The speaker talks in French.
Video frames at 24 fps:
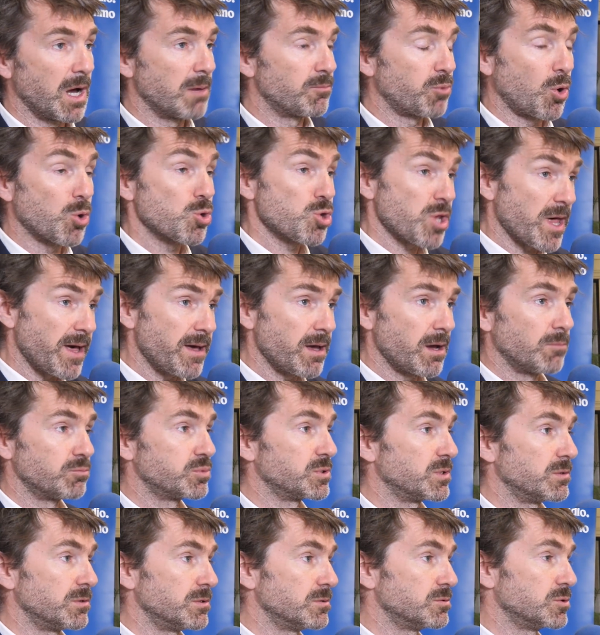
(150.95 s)
projet, un
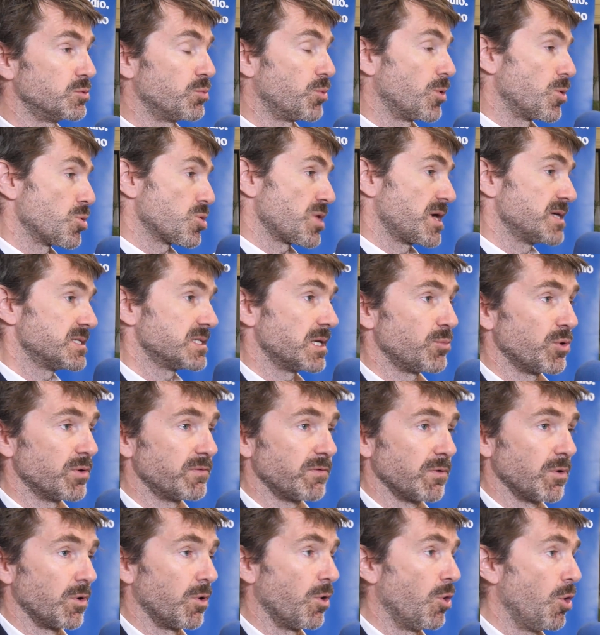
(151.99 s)
projet, ça peut
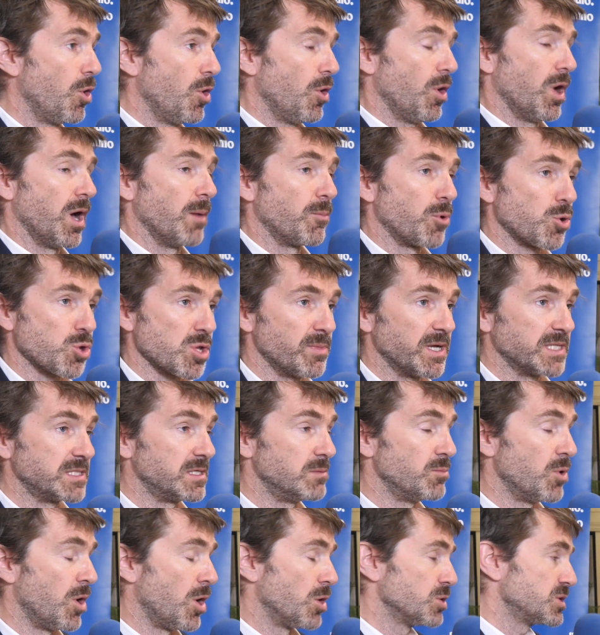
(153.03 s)
être euh, un projet de
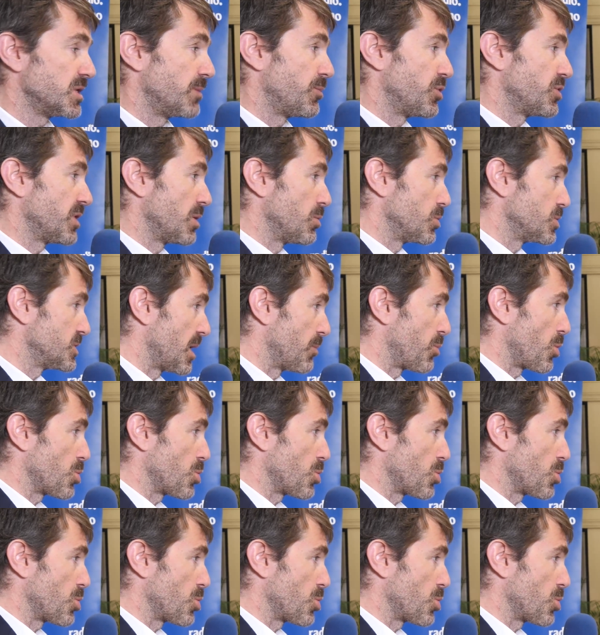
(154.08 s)
bâtiment, ça peut être aussi un